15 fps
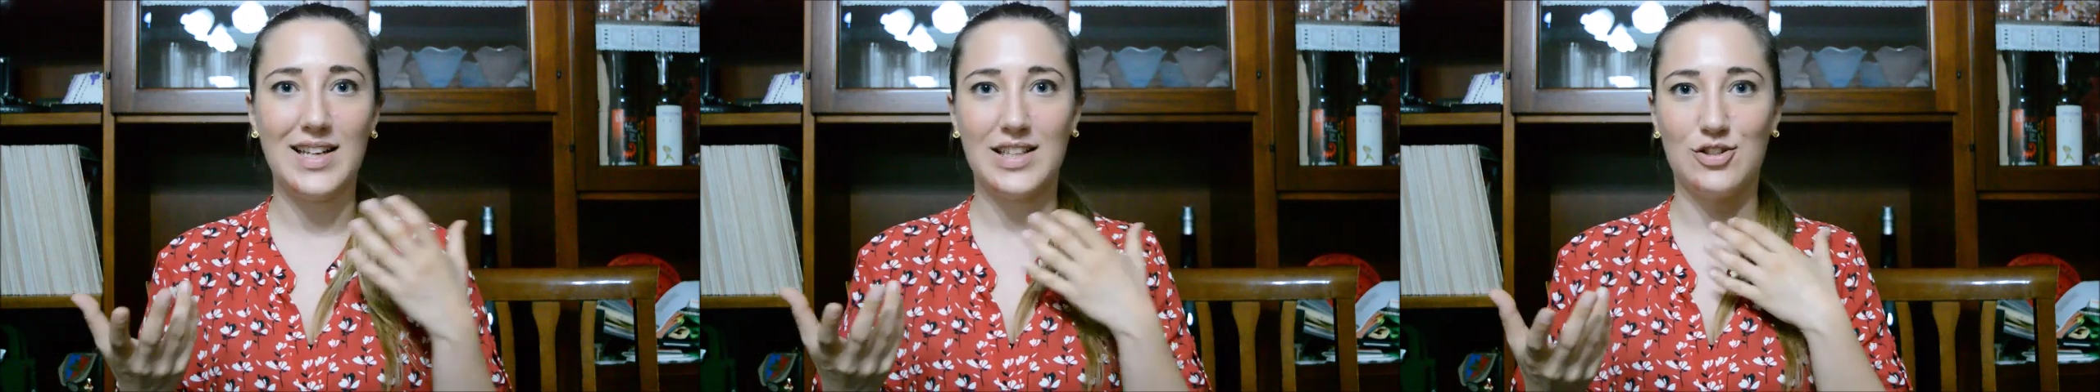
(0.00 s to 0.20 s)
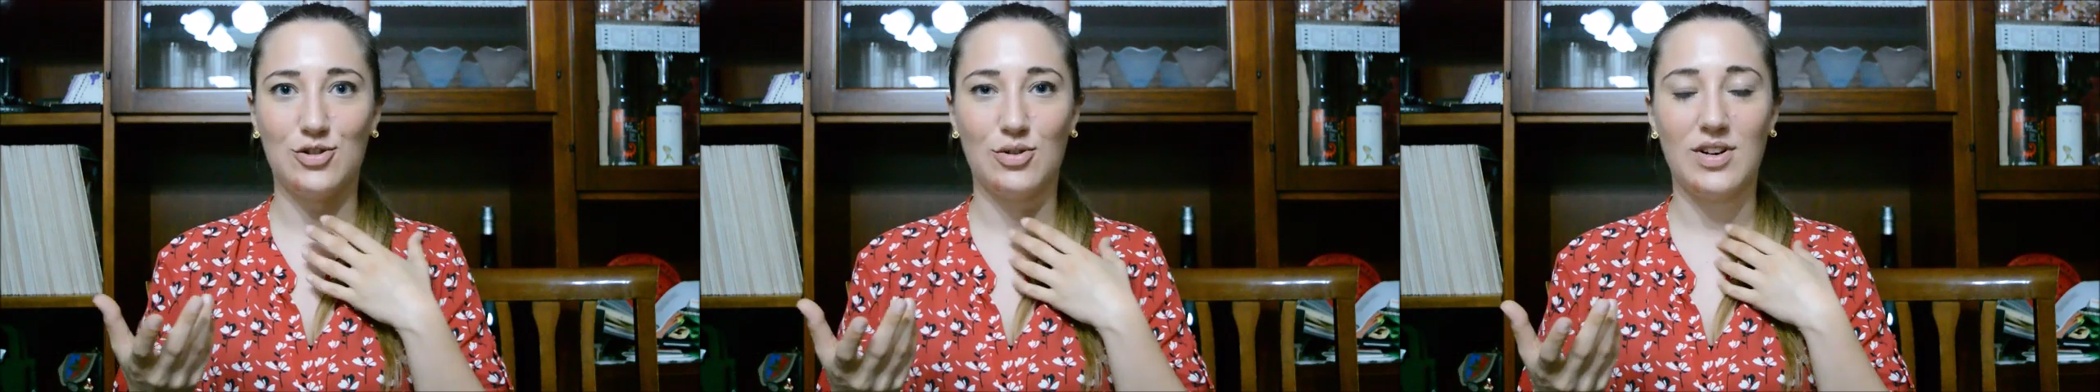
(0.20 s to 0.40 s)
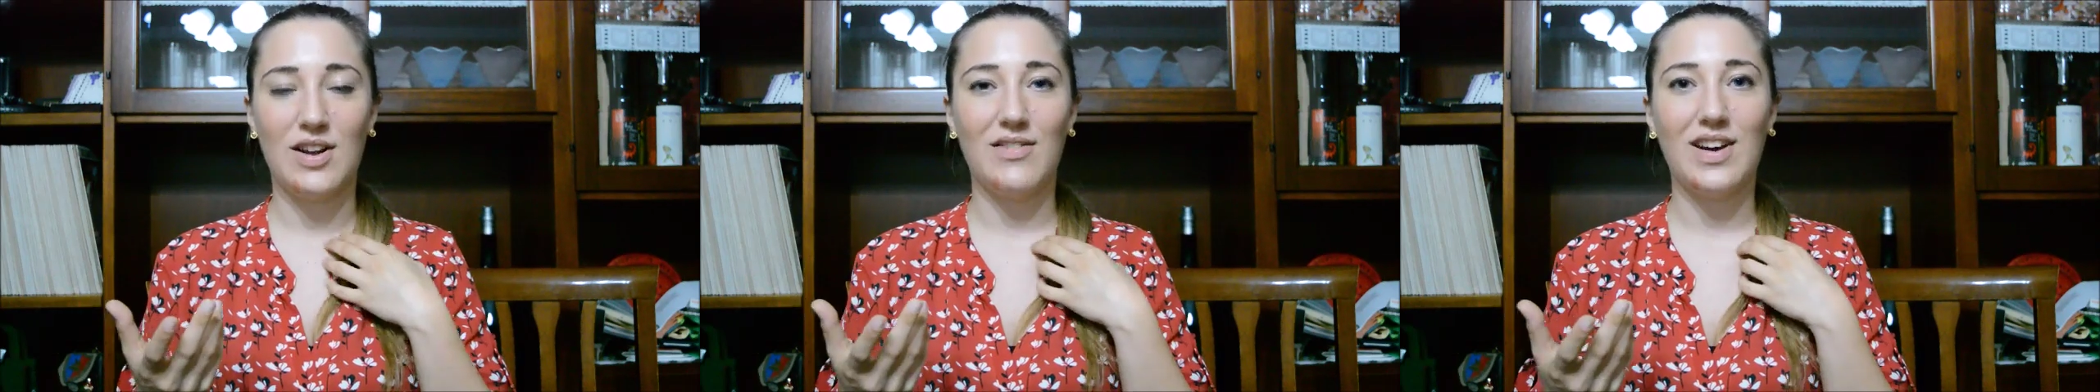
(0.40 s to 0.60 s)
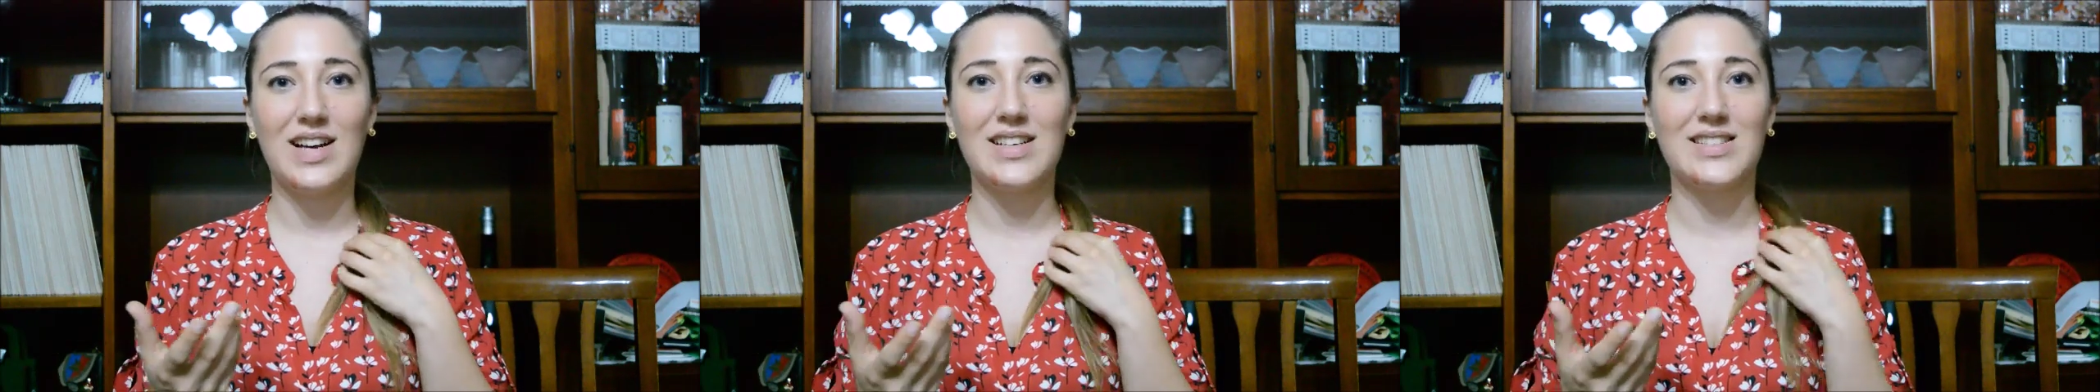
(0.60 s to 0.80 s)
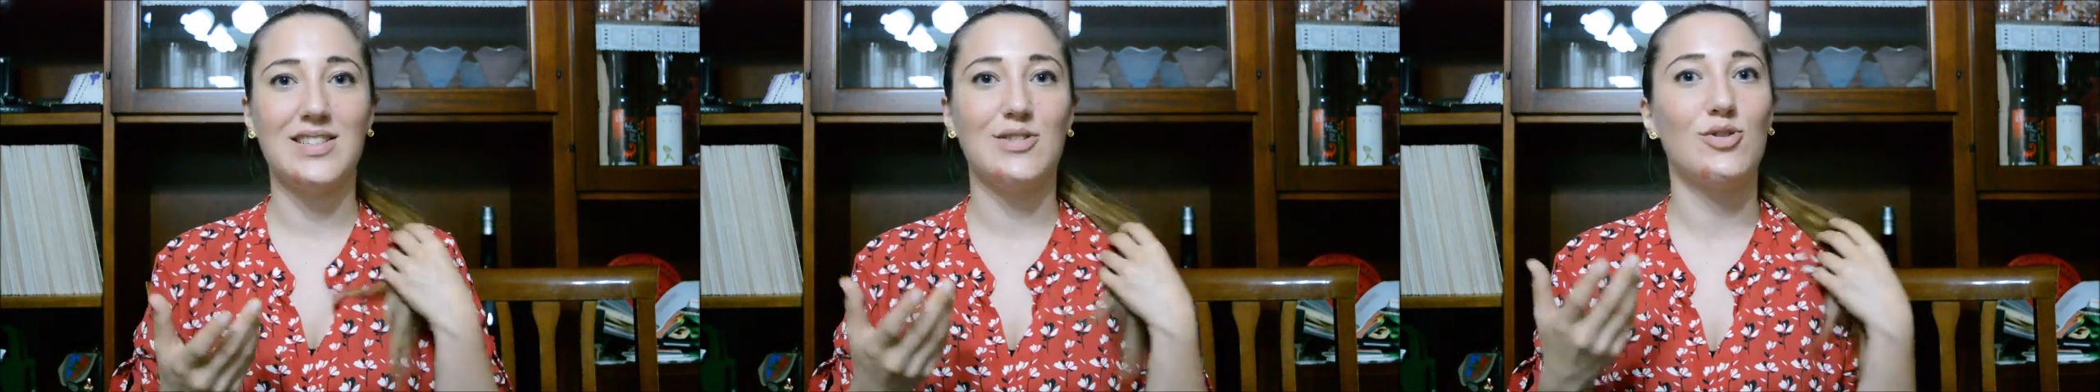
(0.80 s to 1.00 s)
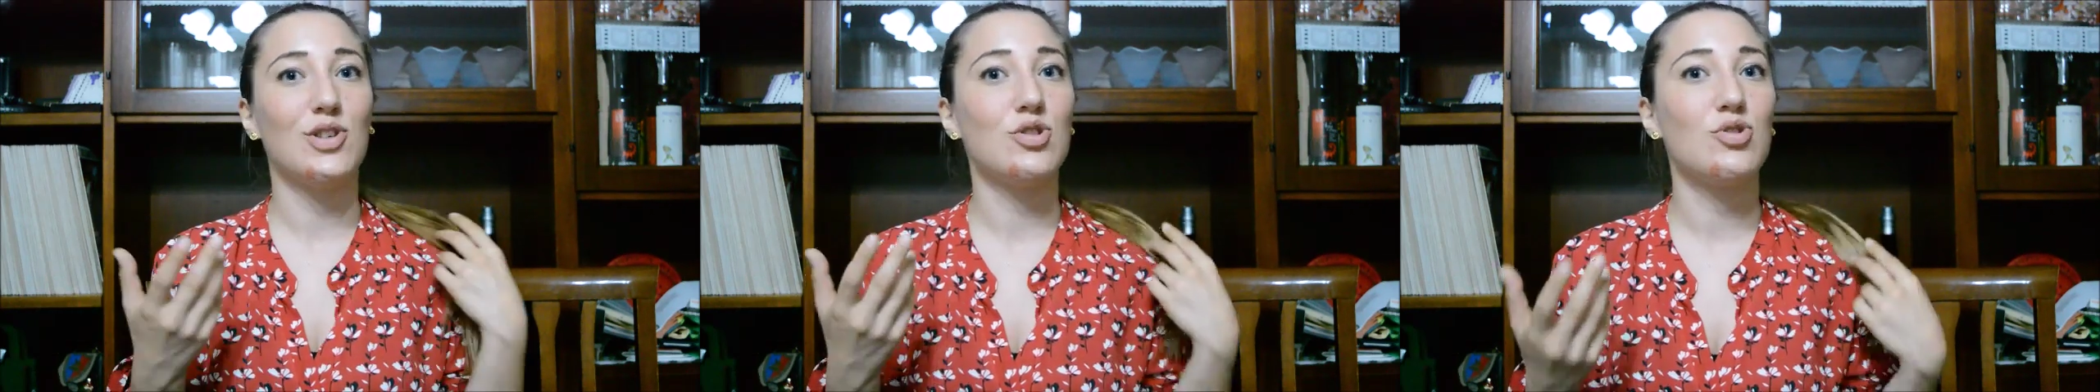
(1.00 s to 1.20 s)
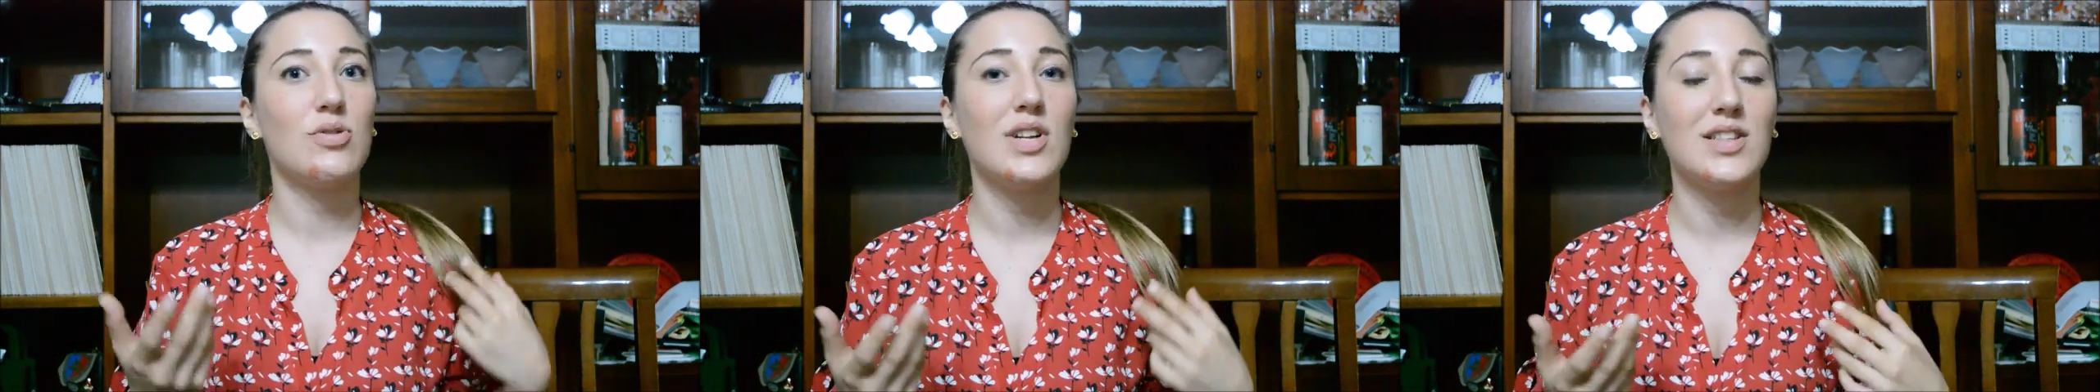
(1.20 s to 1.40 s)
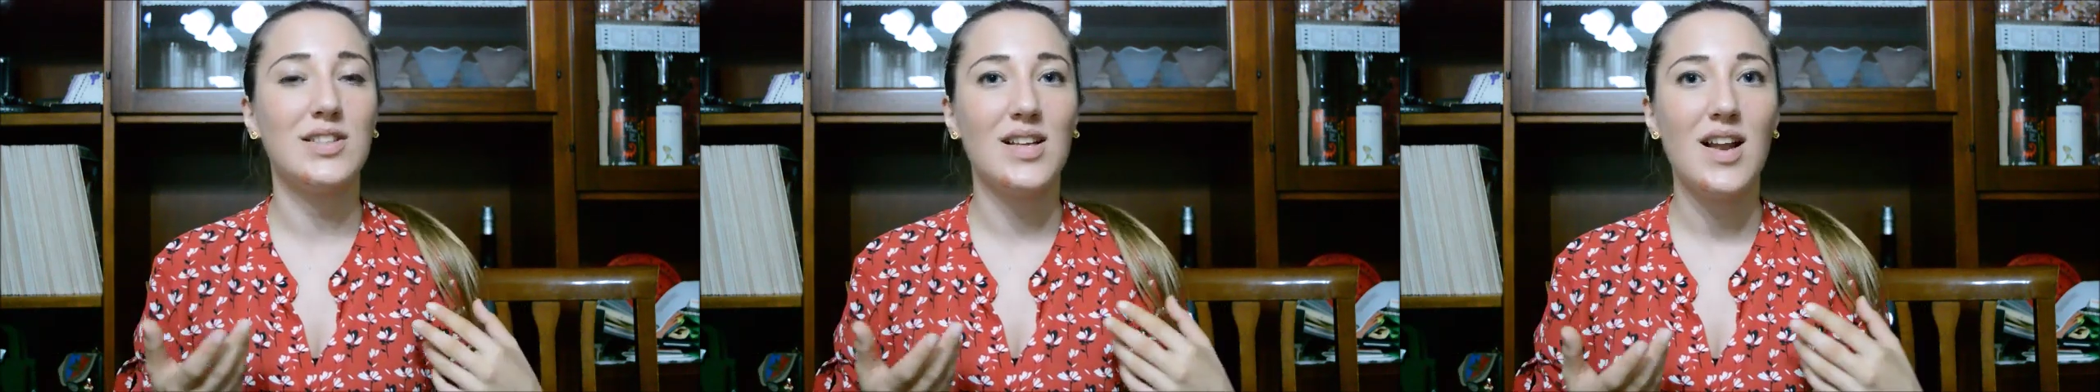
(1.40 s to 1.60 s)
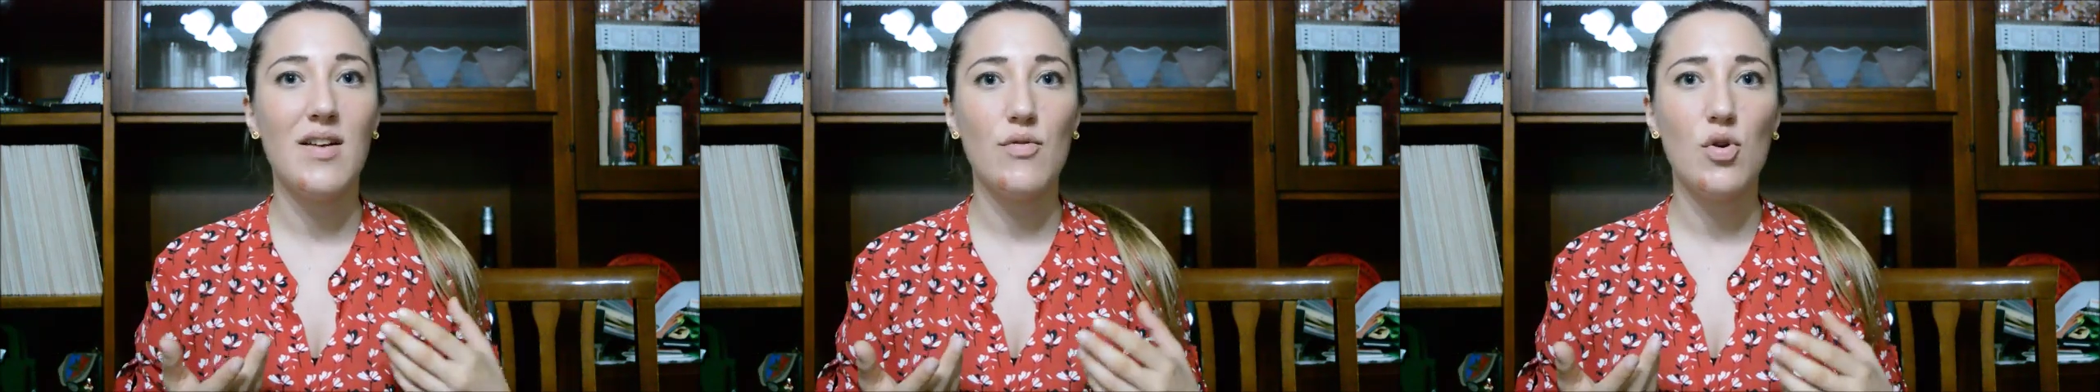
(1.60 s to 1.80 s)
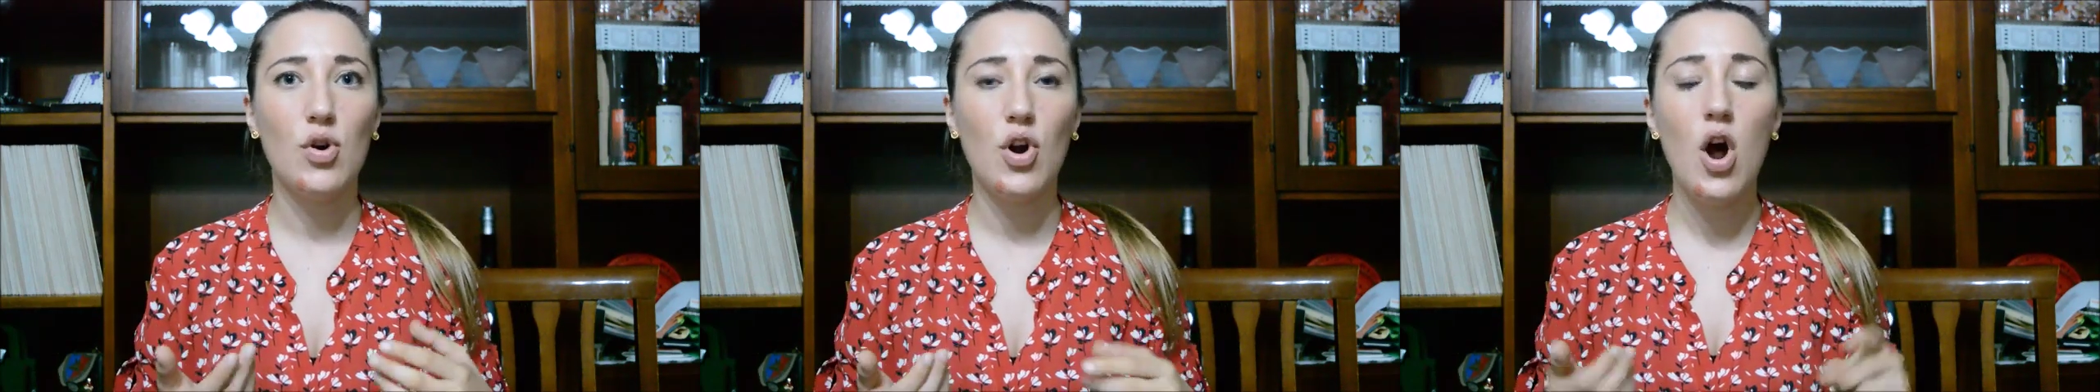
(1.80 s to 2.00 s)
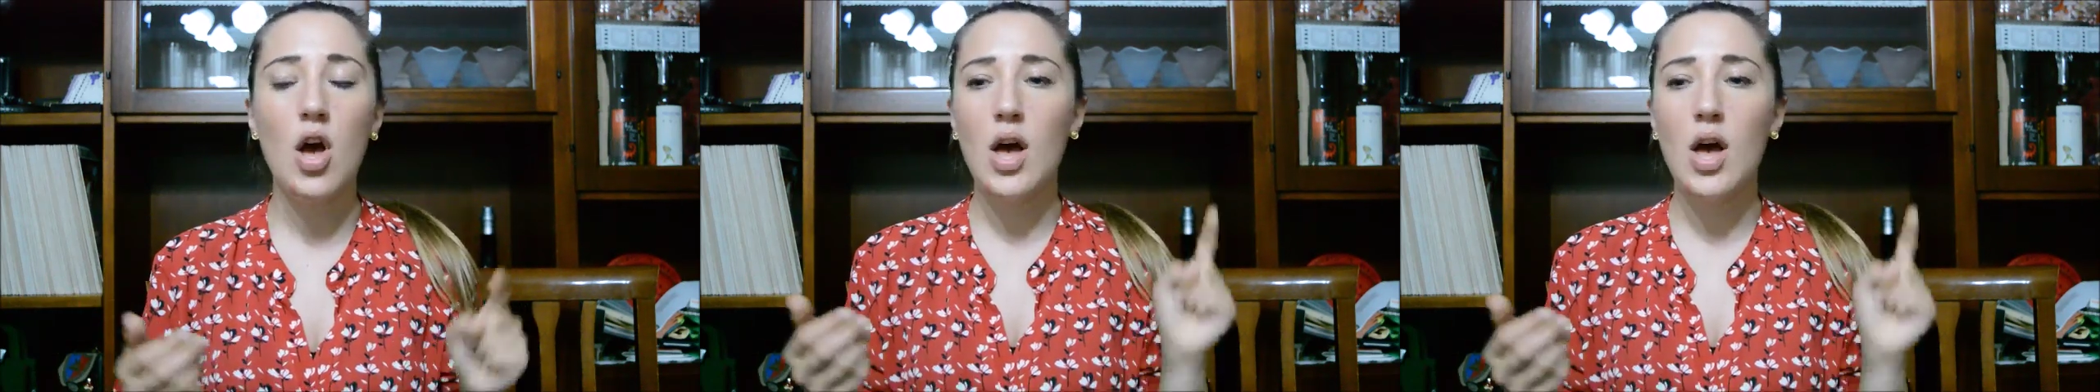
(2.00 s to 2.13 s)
che tornava a casa da una giornata di lavoro